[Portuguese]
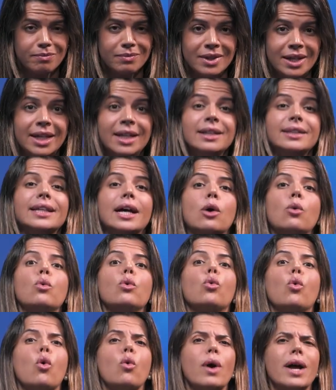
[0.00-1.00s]
então,
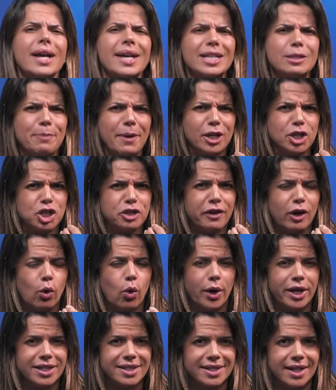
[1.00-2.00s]
com a respectiva
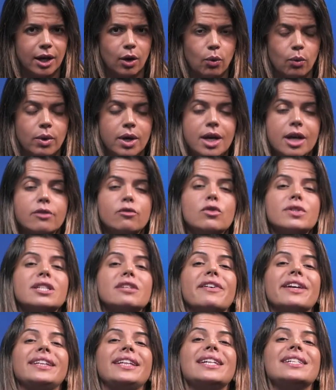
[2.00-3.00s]
correção, você vai
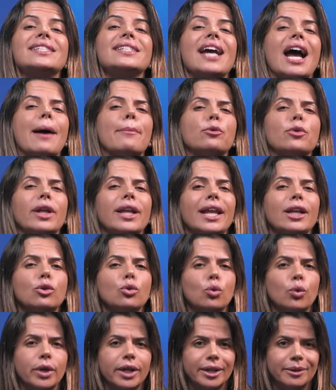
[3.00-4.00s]
ter esse hábito da
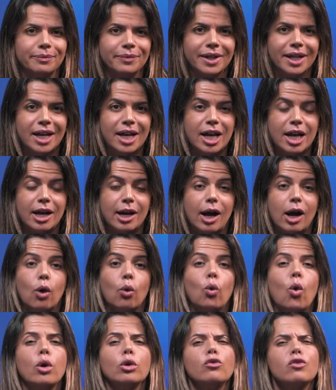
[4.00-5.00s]
leitura.
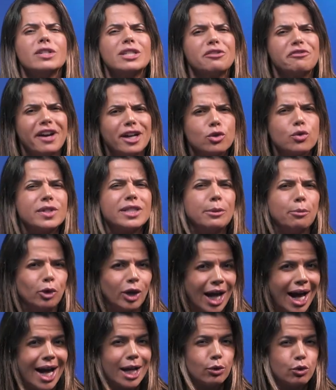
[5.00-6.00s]
Quando você faz os
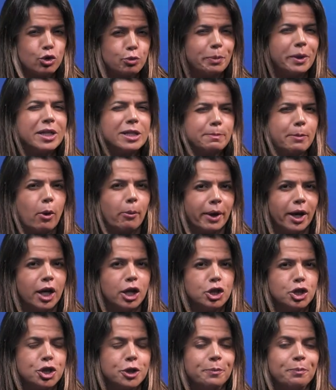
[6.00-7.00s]
simulados,
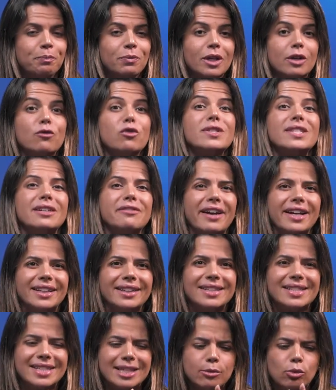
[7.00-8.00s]
principalmente, você vai
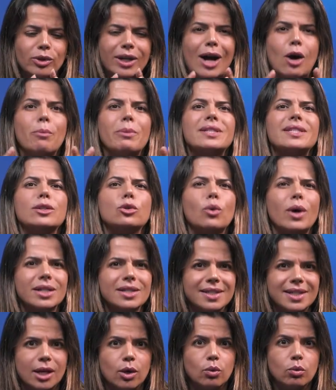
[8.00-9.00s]
simular uma
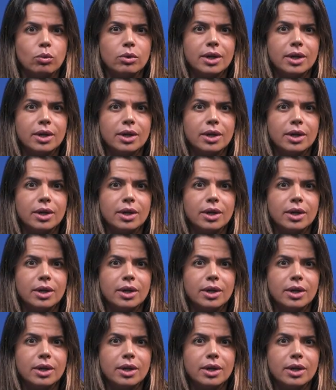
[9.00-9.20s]
situação